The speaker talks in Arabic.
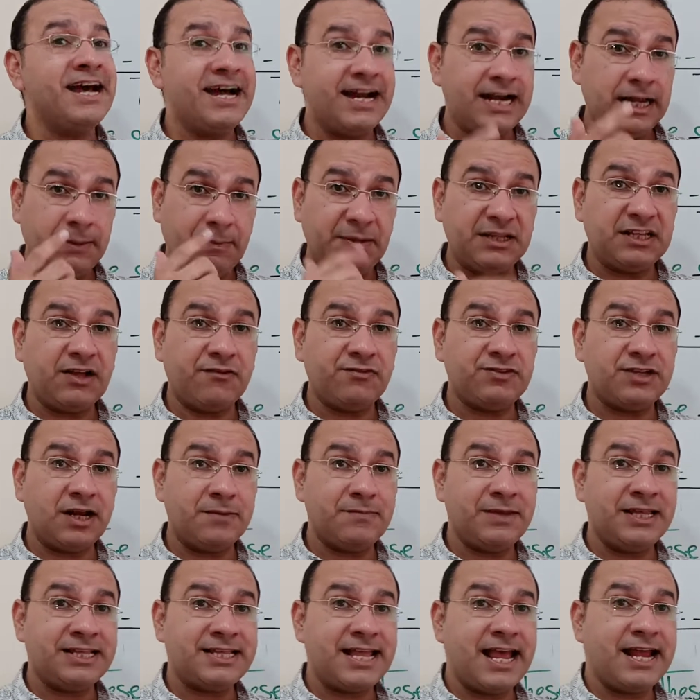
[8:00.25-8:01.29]
ريبيت افتر
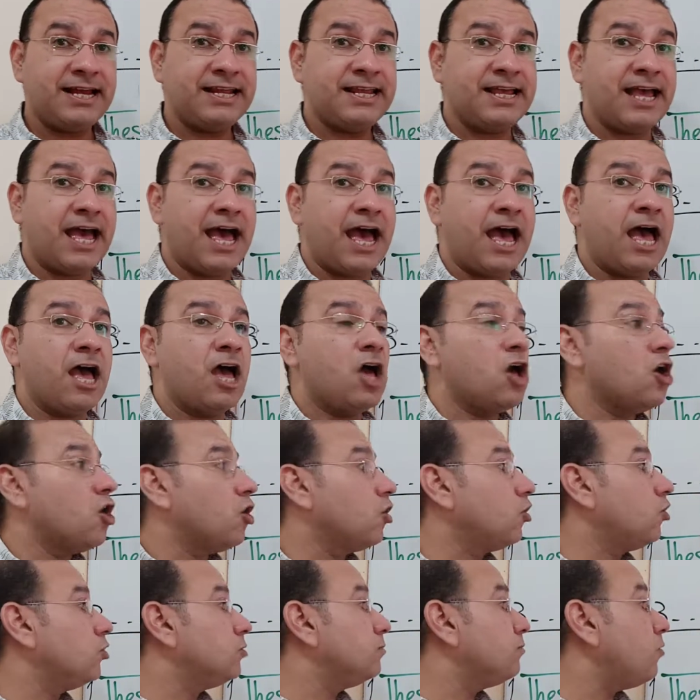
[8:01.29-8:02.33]
مي تاني ها
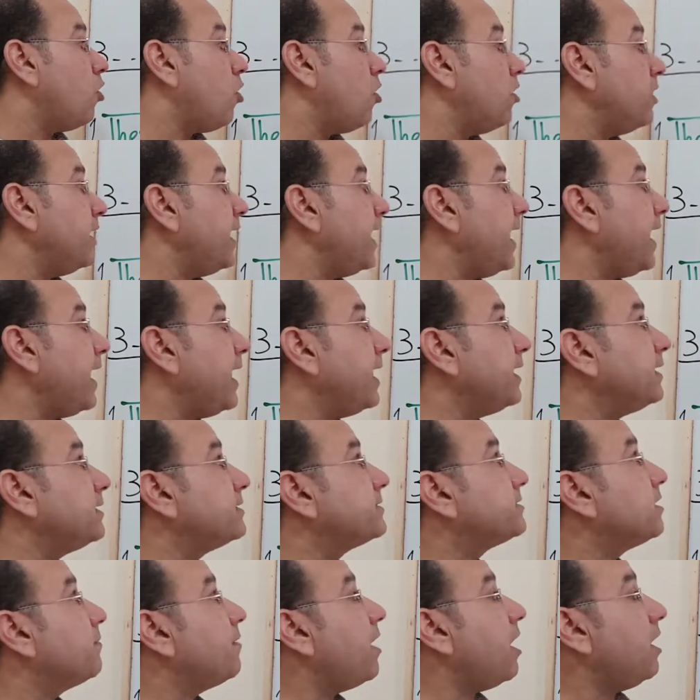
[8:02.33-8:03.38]
جود مورنينج
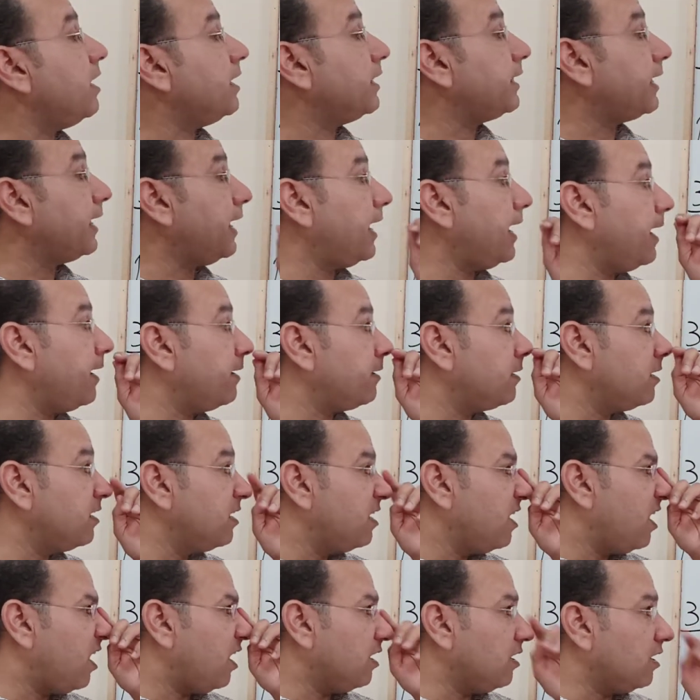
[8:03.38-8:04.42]
صباح الخير
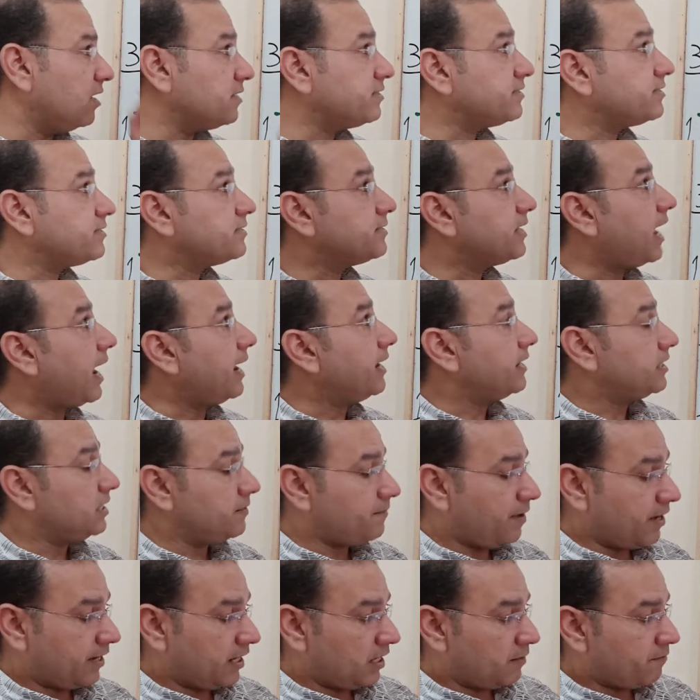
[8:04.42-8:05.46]
خلاص تعال
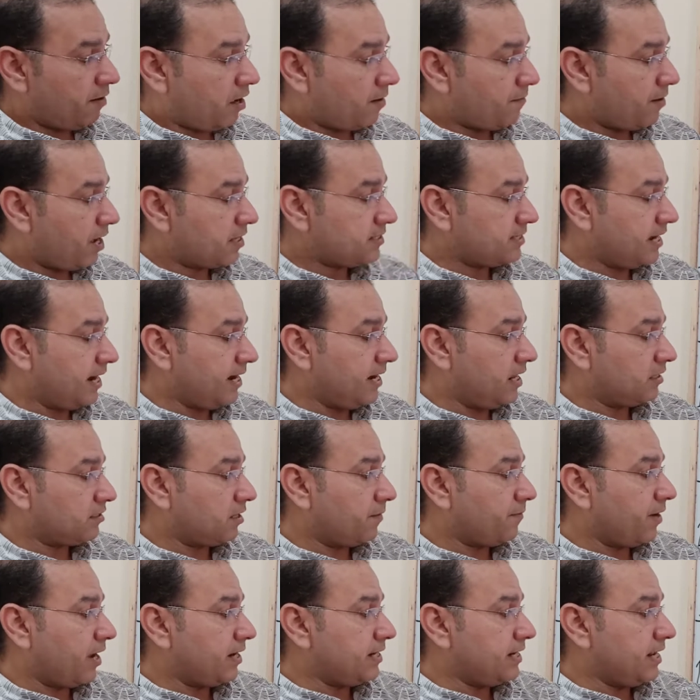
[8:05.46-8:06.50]
نكتبها كده مع بعض هنا
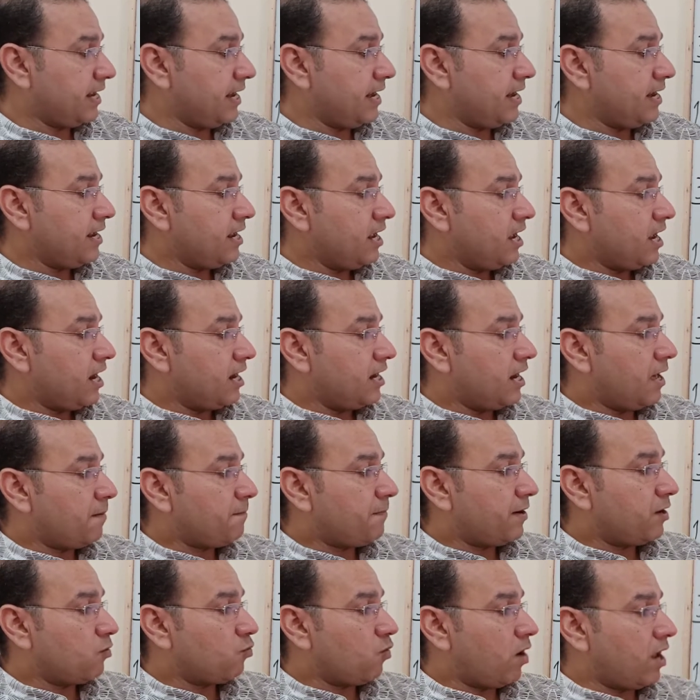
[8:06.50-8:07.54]
طبعا ايه
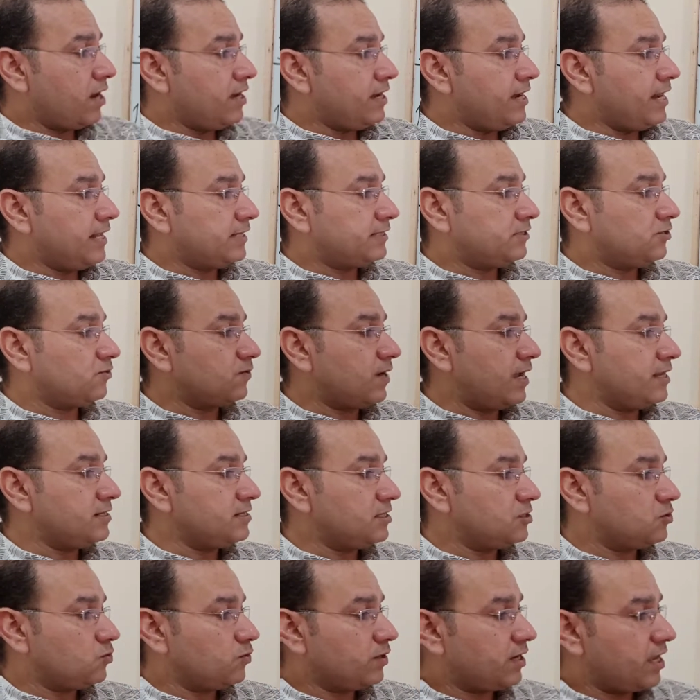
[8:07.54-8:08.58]
نمبر 1 ليتس رايت
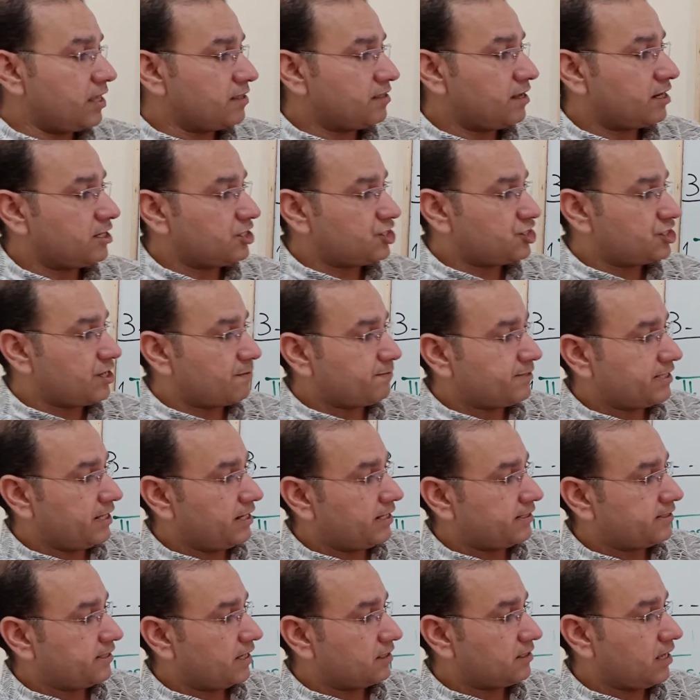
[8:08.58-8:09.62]
ات توجذر الشمس
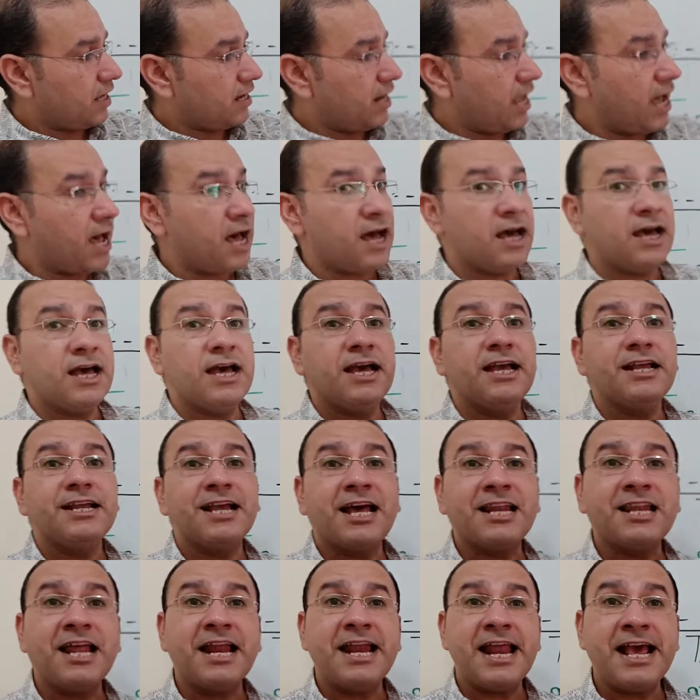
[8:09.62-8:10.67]
لسه طالعه
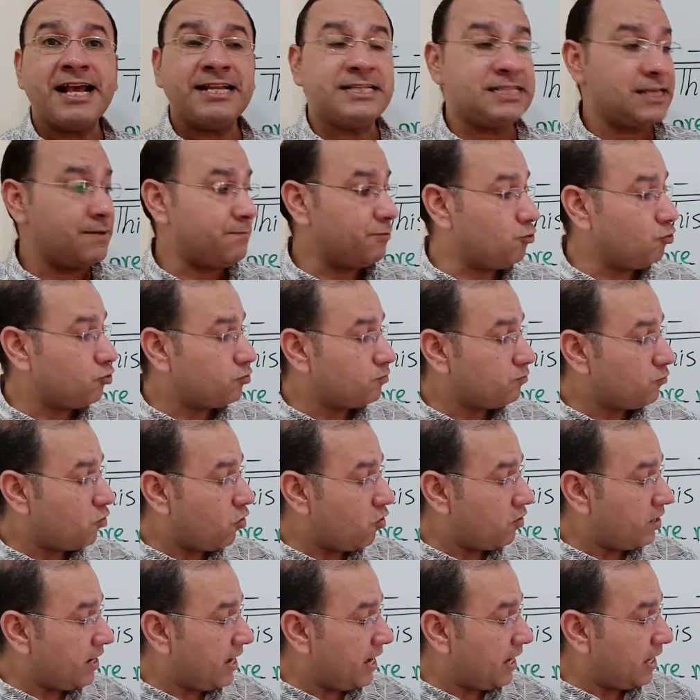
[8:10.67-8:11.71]
يلا نكتب جود
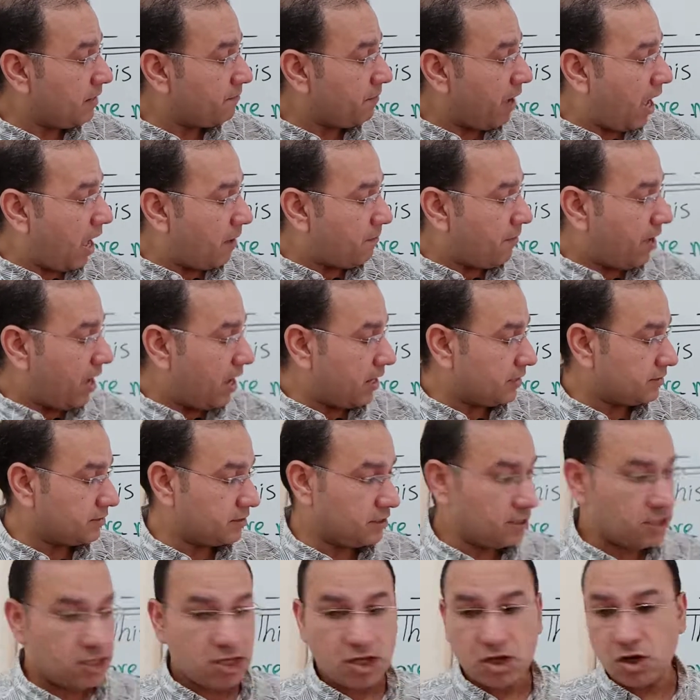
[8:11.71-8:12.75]
مورنينج مع بعض
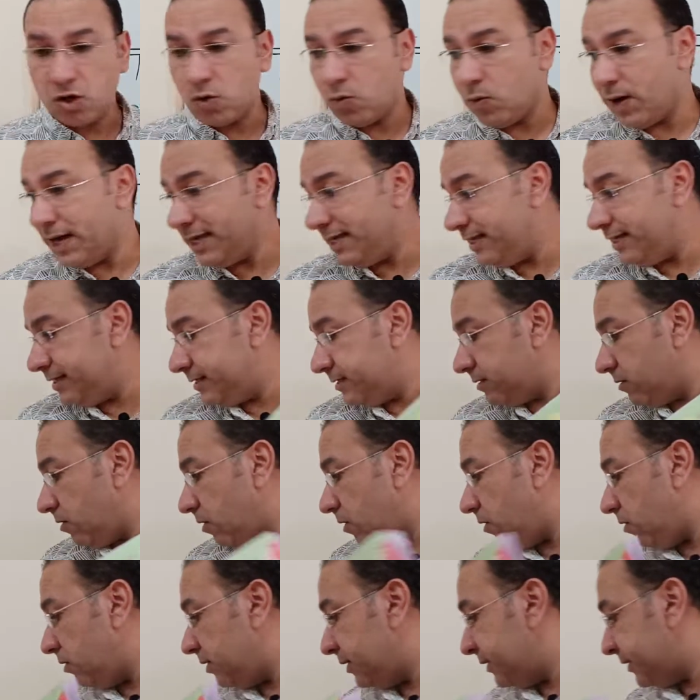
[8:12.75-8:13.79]
كويس
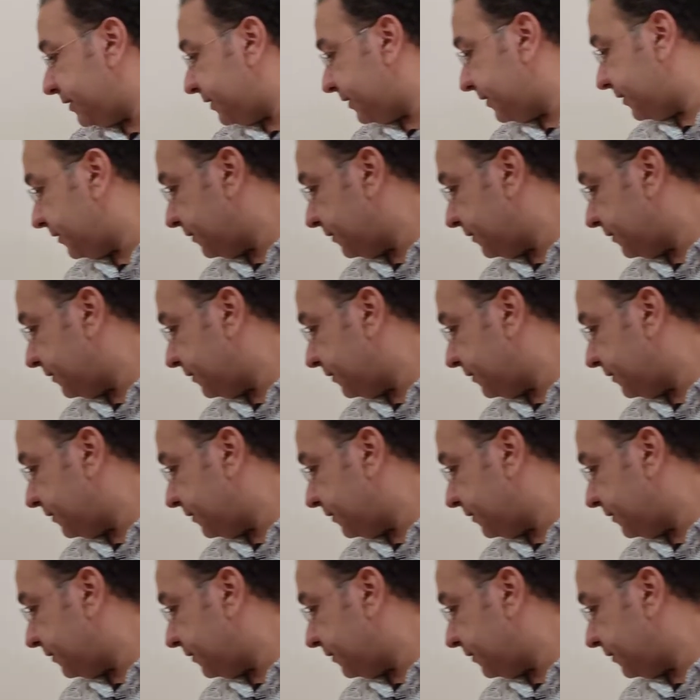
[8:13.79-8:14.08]
خالص